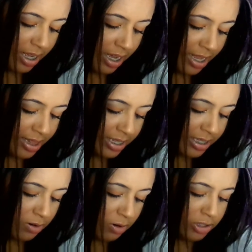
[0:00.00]
Aí tem
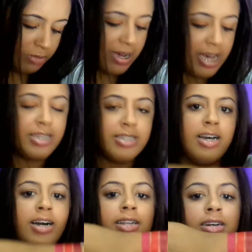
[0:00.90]
essa cor de
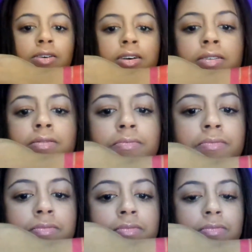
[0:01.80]
marsala,
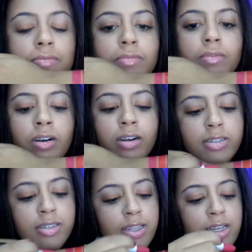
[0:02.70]
ó. Ó,
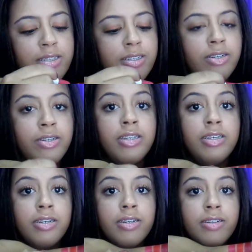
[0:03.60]
esse terceiro
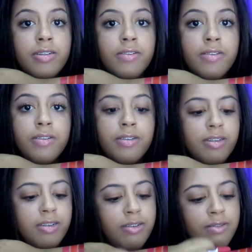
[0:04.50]
aqui.
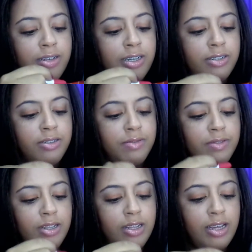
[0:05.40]
Vendo?
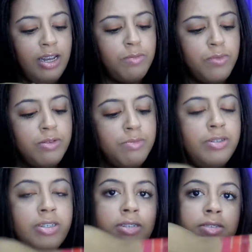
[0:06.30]
Ele é muito
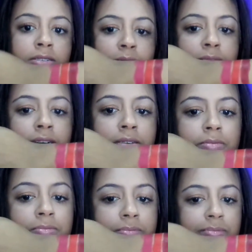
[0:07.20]
bonito também.
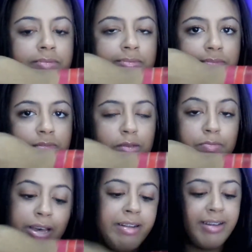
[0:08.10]

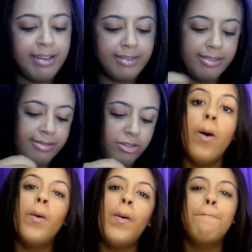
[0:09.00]
Pena que é hidratante.
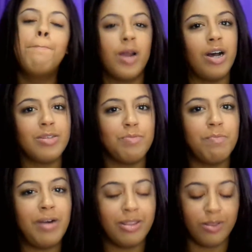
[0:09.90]
O próximo
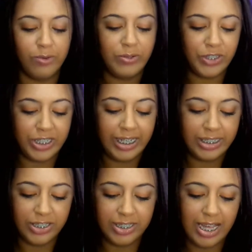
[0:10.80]
batom,
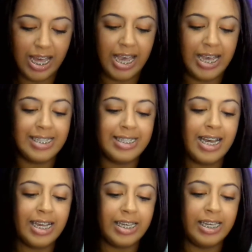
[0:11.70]
gente, é esse
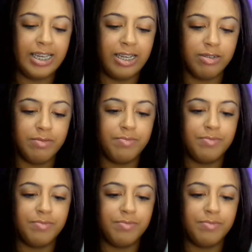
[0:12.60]
aqui.